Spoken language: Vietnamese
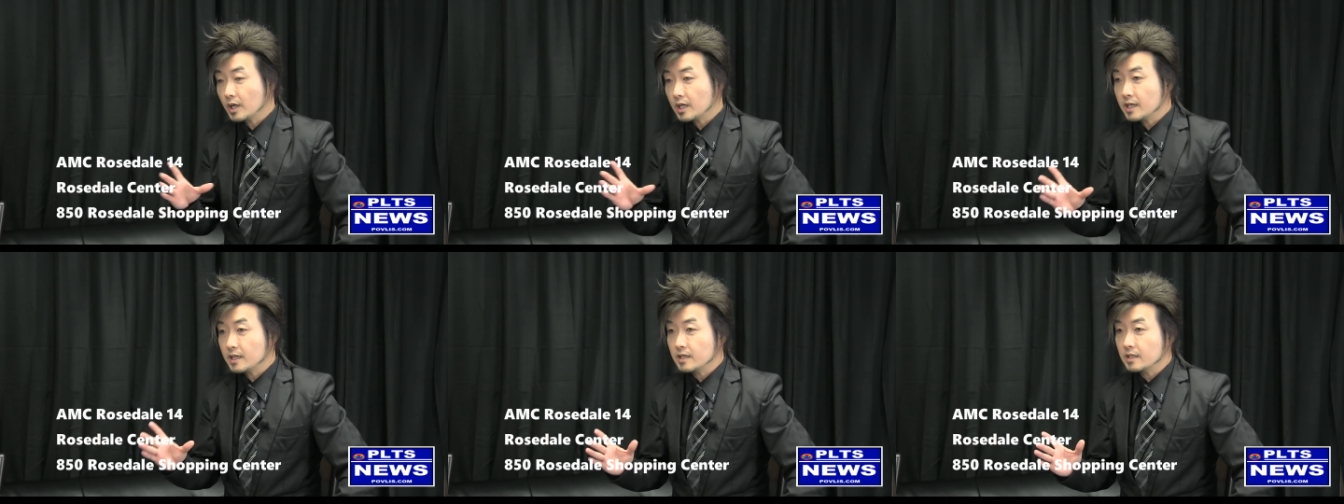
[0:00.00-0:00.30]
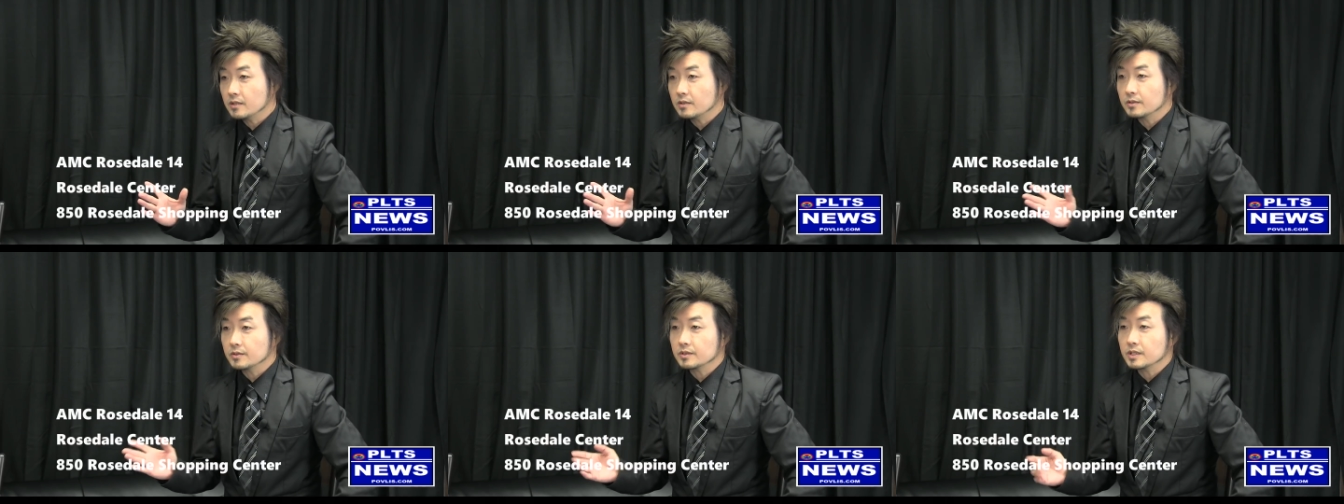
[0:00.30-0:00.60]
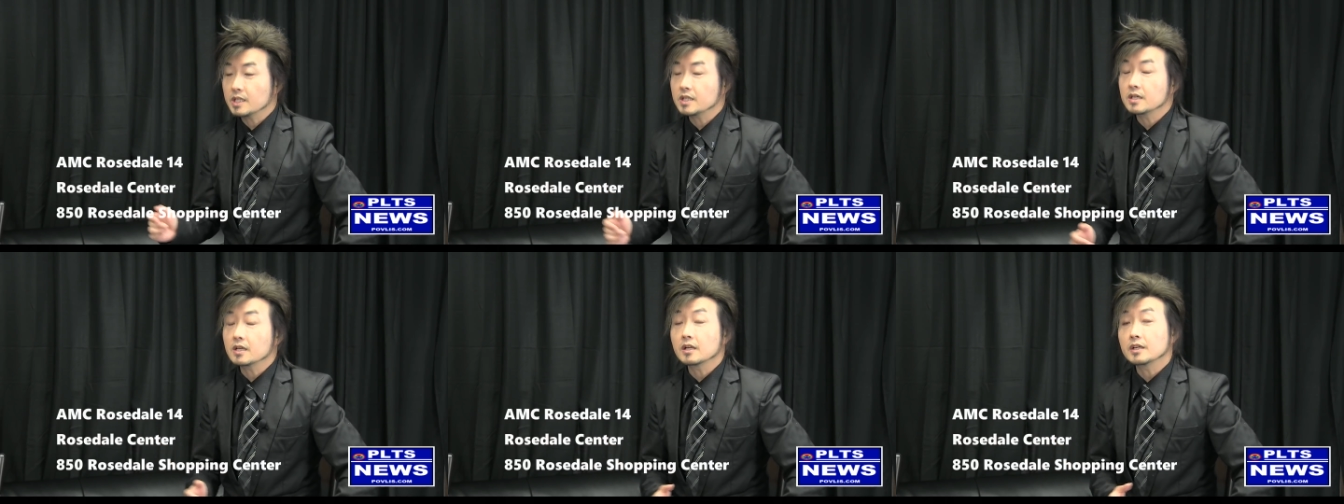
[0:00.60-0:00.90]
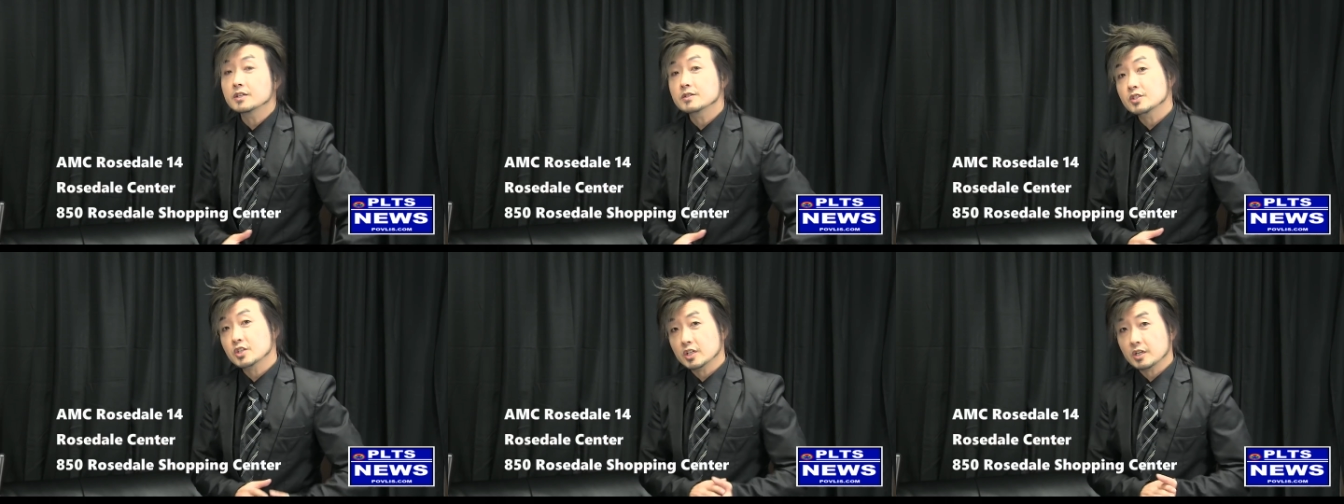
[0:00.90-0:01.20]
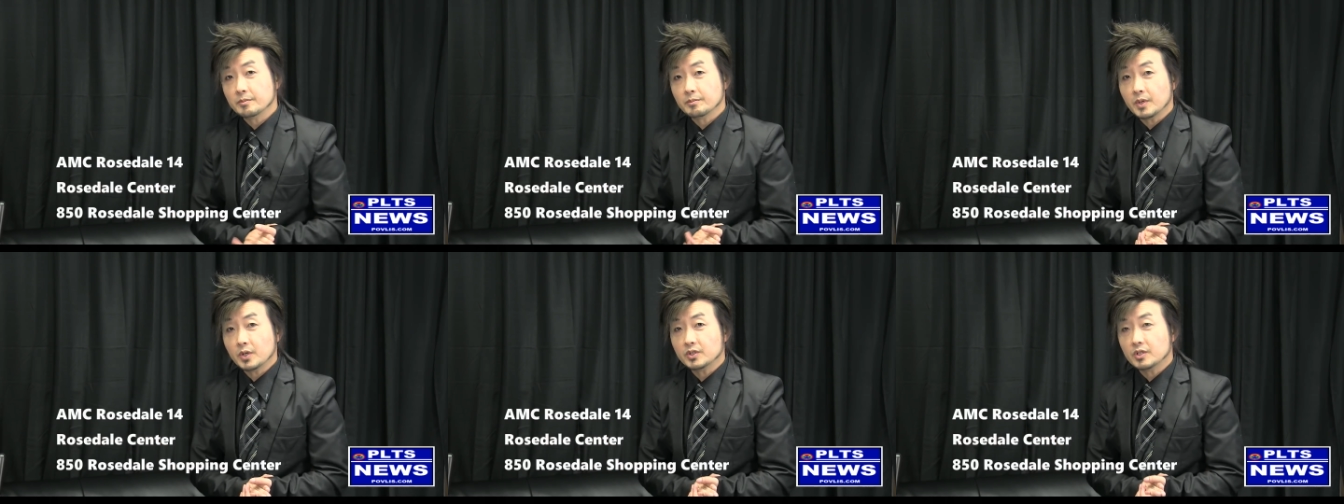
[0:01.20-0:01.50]
clear lo tên thờ lấy sẽ
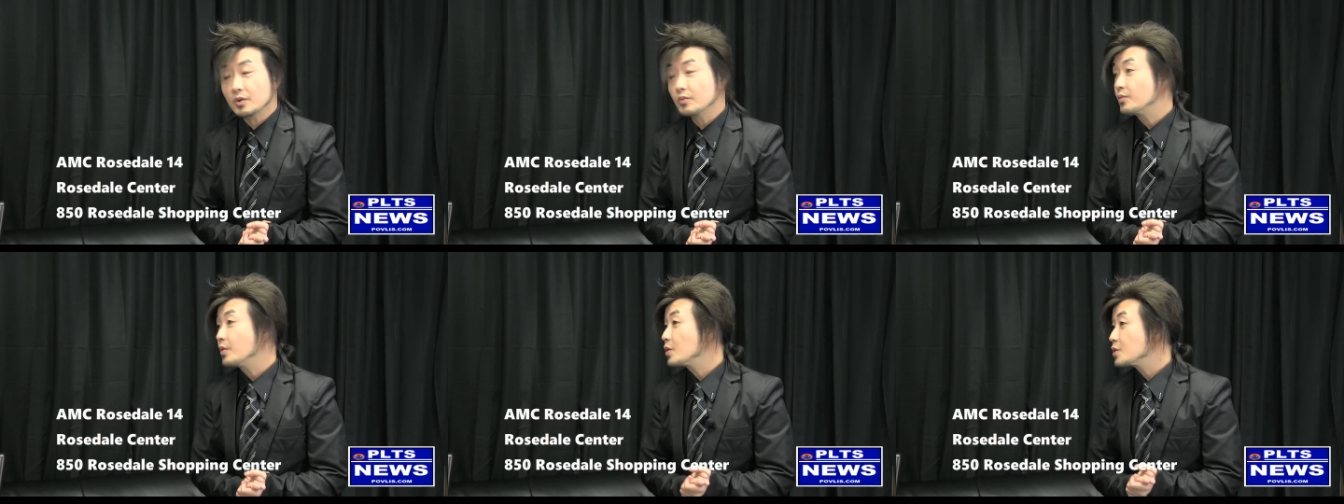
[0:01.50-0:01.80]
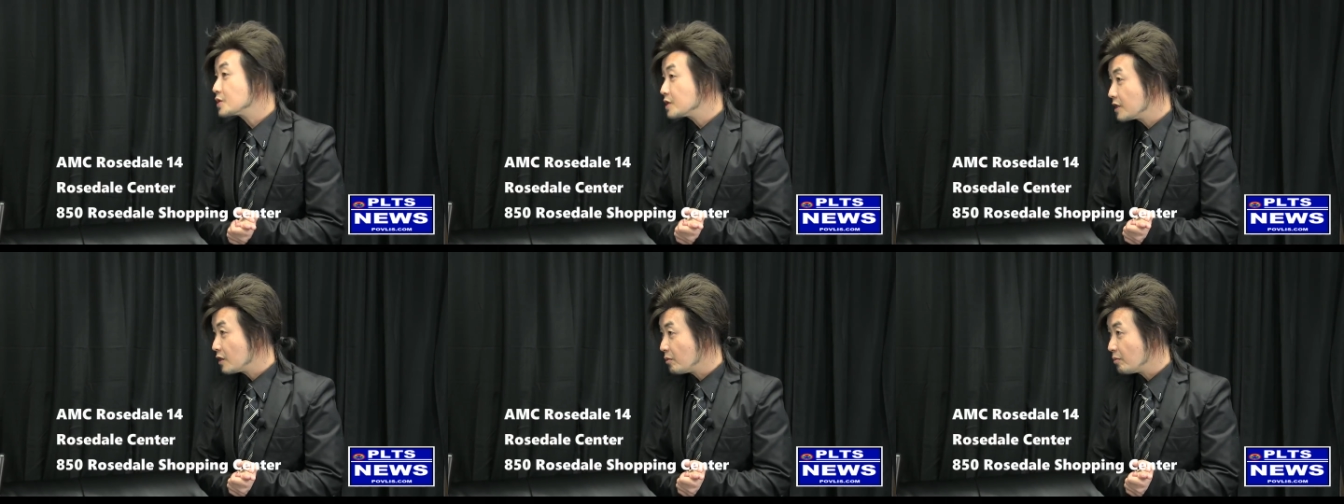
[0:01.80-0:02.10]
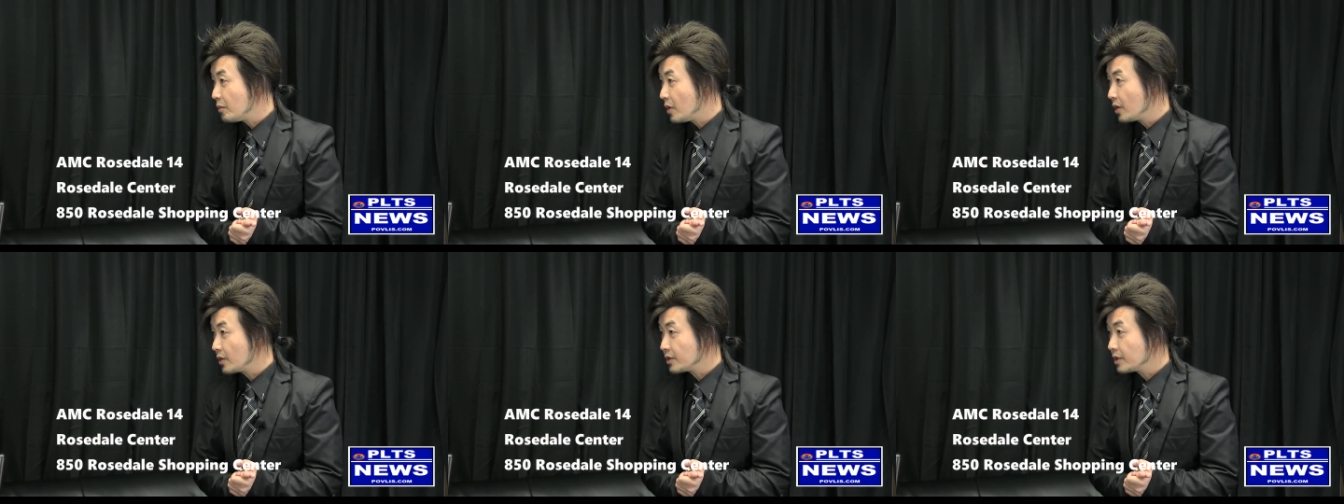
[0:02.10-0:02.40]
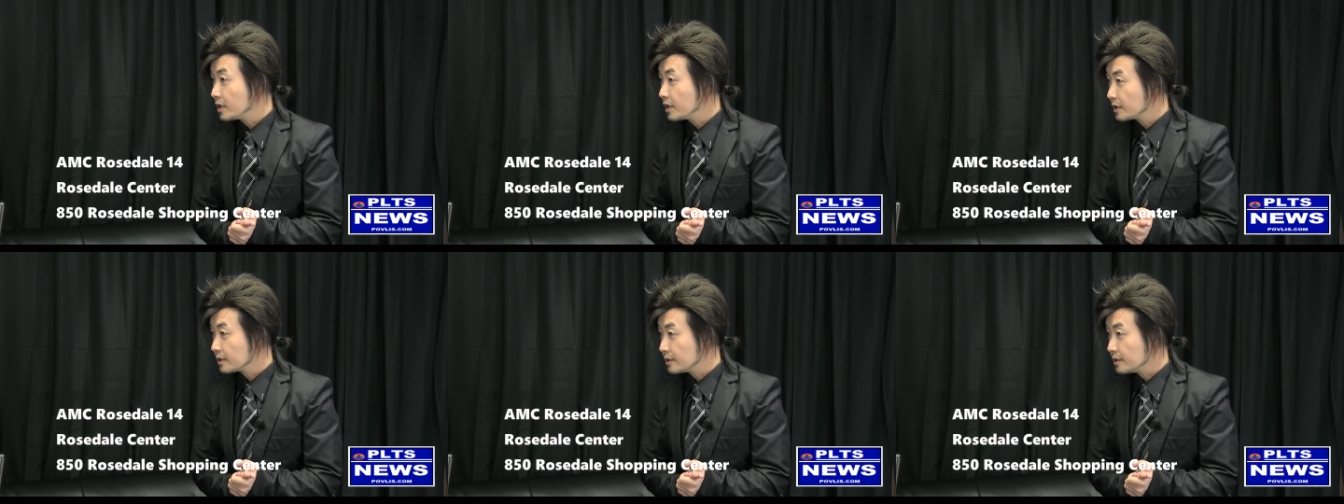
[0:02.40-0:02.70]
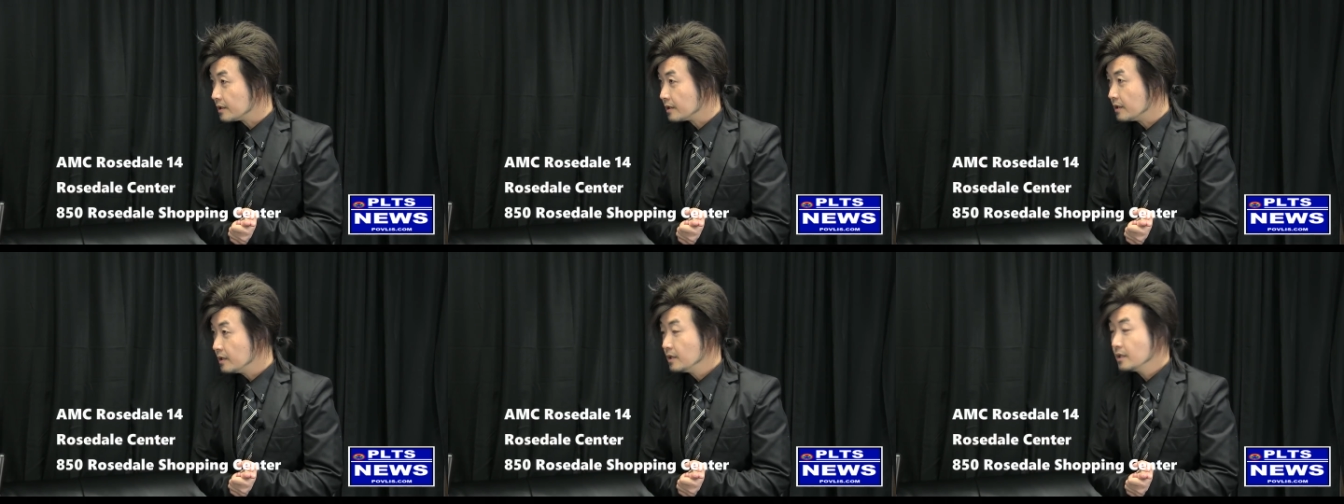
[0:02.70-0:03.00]
được bao tiền rose đều mỏ nhá có từ